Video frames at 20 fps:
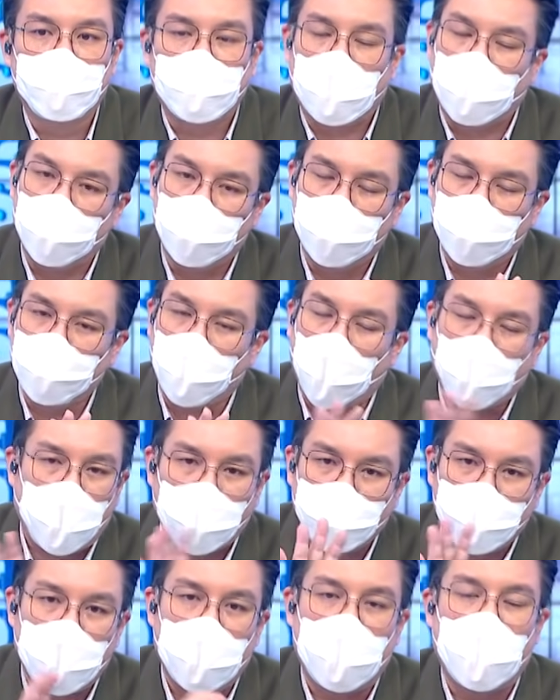เรายก
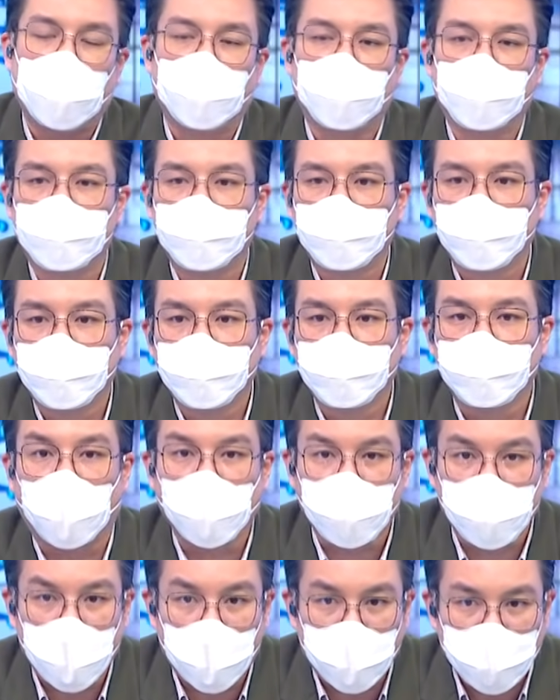เว้นไม่ได้ เพ
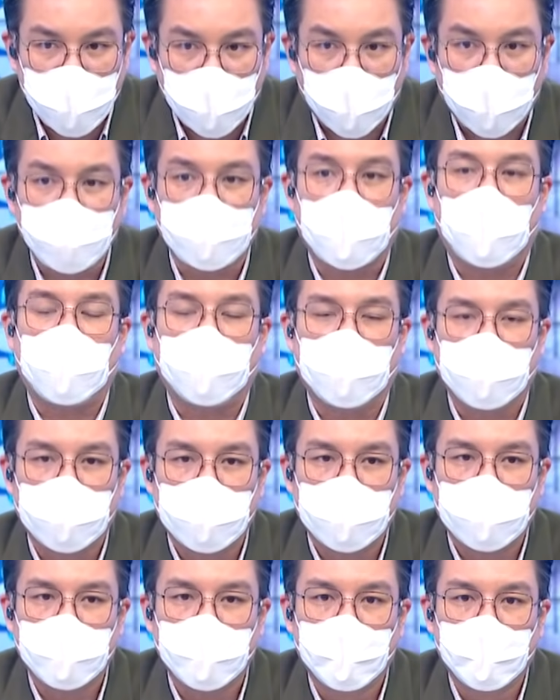ราะเชื้อมันจะกระจาย
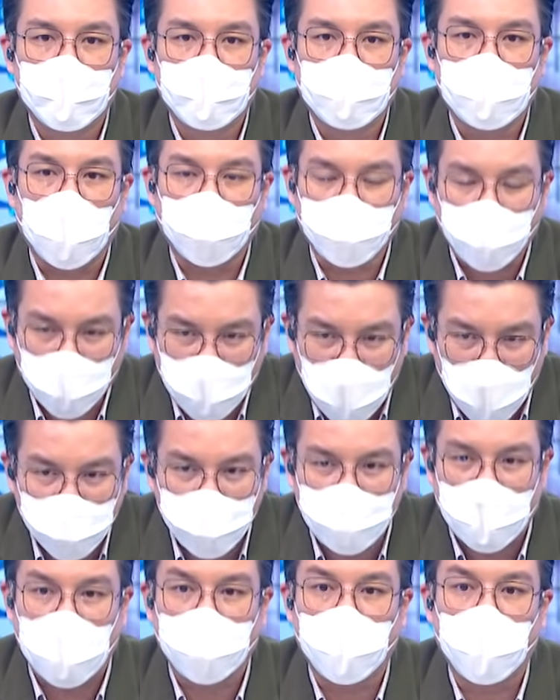เราต้อง
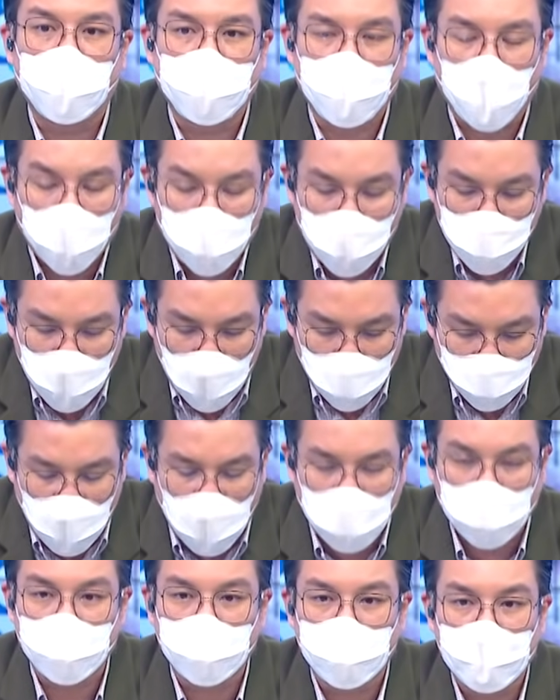ทำใจว่ามันต้องเป็นแบบนั้น